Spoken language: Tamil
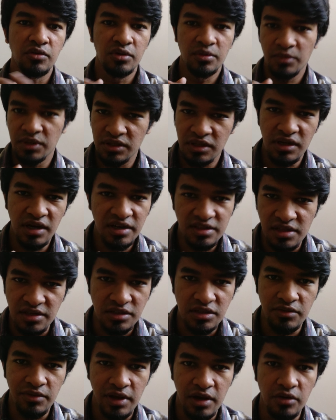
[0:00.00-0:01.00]
குடும்பத்துக்கு
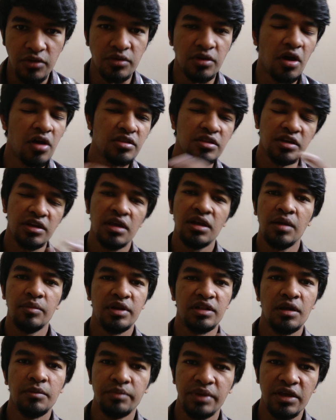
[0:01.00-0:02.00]
அடுத்தடுத்து வரணும் நார்த் இந்தியாவில்
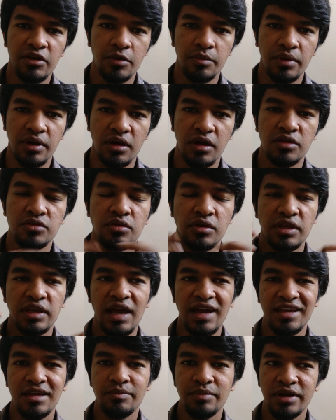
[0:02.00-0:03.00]
அப்படிதான் பேர் வைப்பாங்க சோ
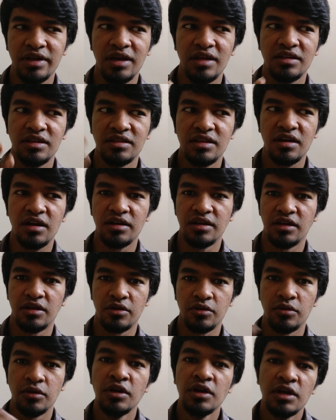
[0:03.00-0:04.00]
நியாயப்படி அது இந்திரா நெஹ்ரு